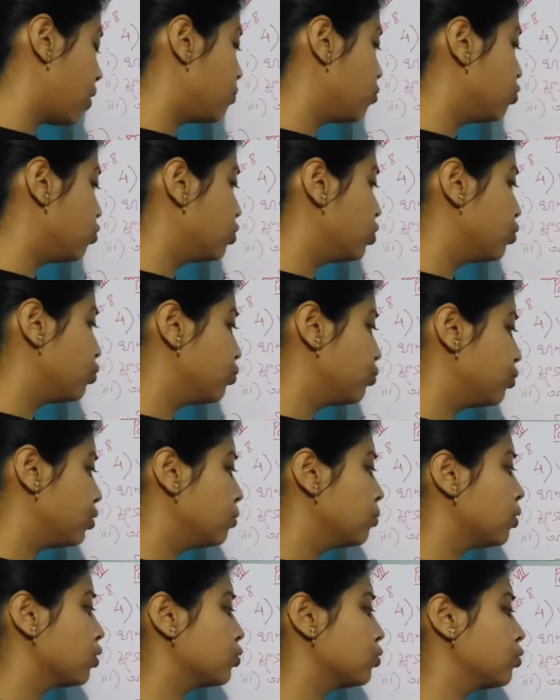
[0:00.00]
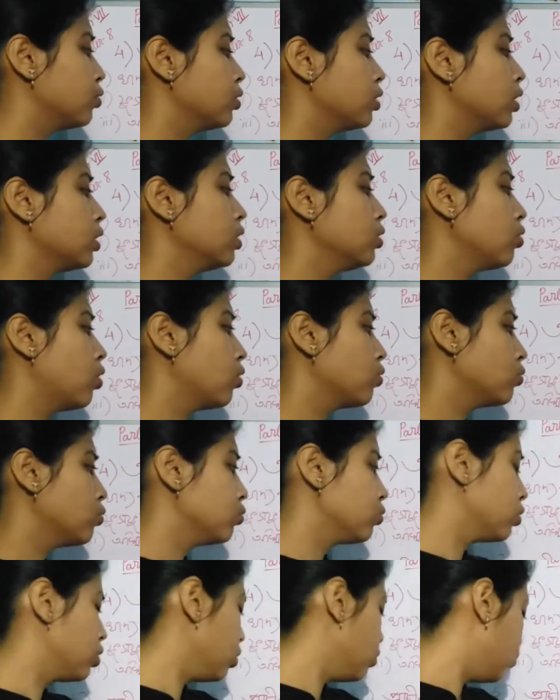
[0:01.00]
সামগ্রী সুতি বস্ত্র ইত্যাদি রং
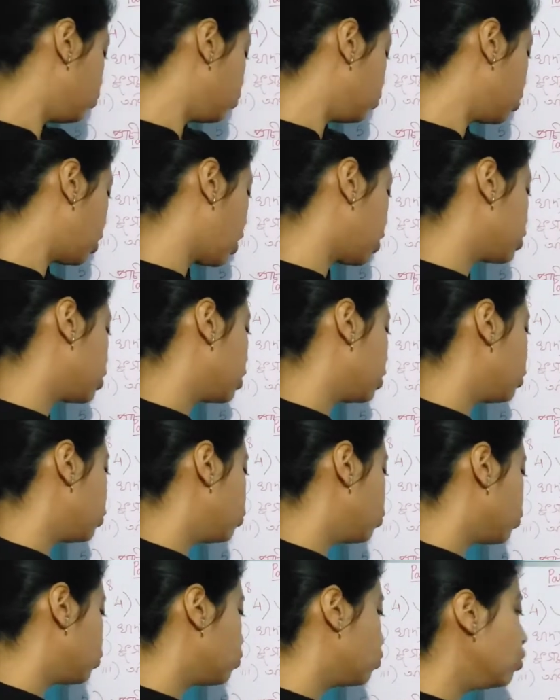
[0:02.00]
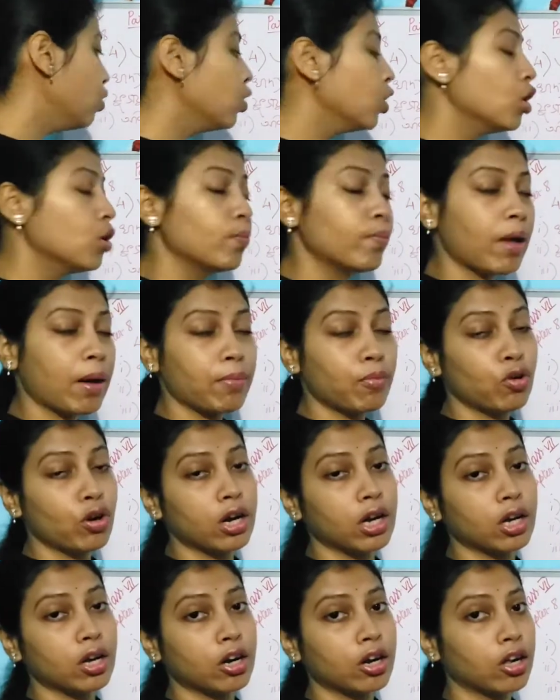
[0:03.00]
করতে কোন রাসায়নিক যৌগ
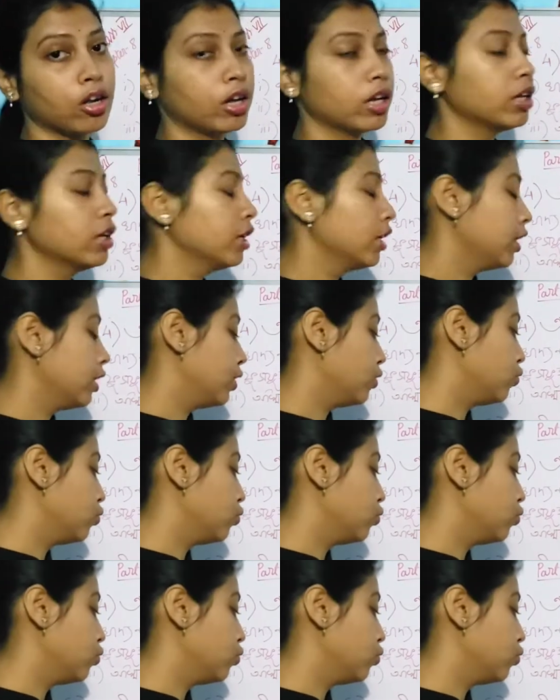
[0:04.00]
ব্যবহার করা হয় এটা